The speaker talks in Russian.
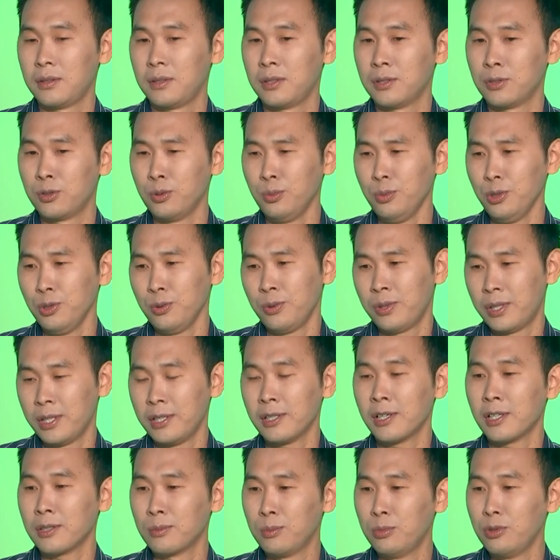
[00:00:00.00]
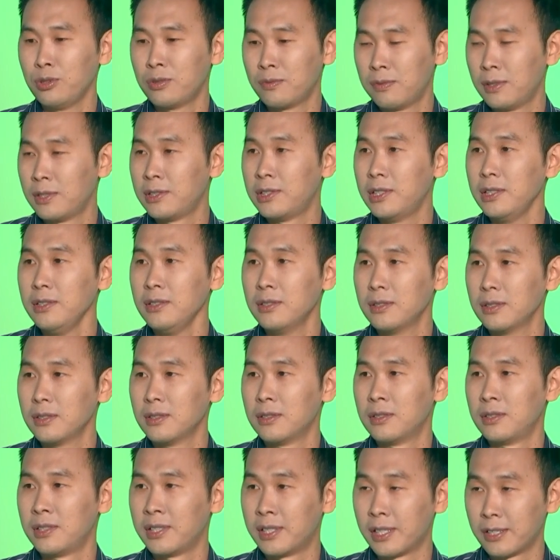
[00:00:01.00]
Я думаю, Кайрат будет владеть
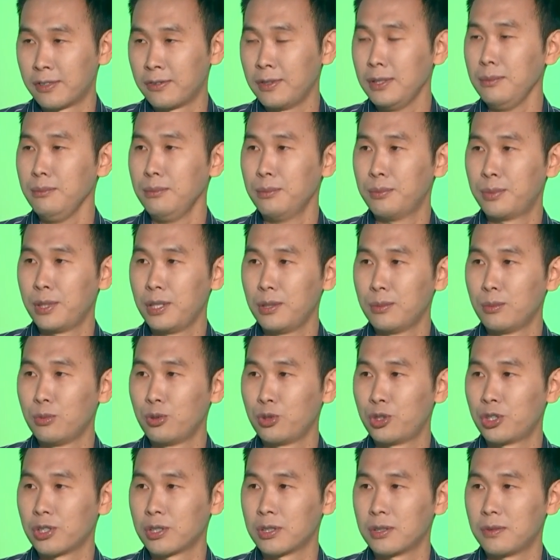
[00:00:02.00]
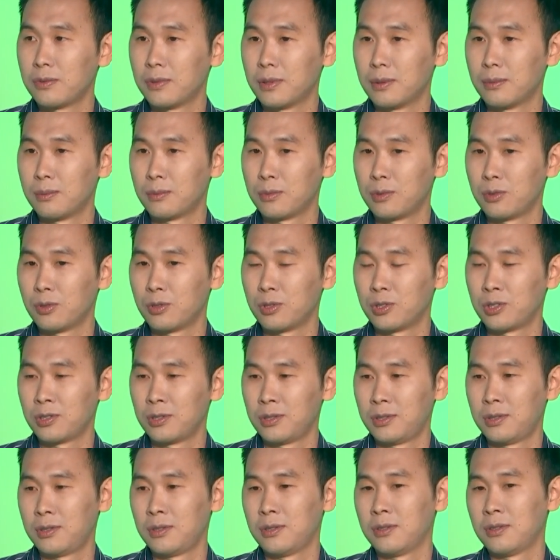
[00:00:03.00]
э, игровым преимуществом, то
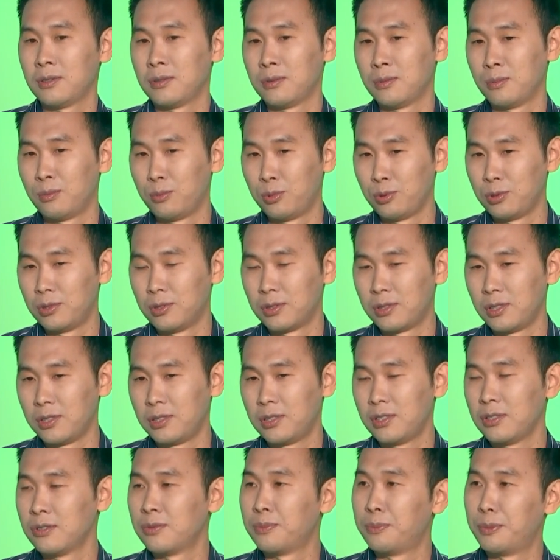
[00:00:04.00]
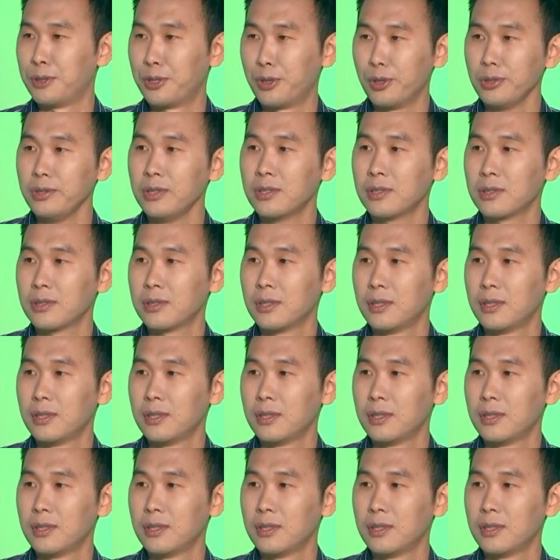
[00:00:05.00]
есть э, будет идти вперед.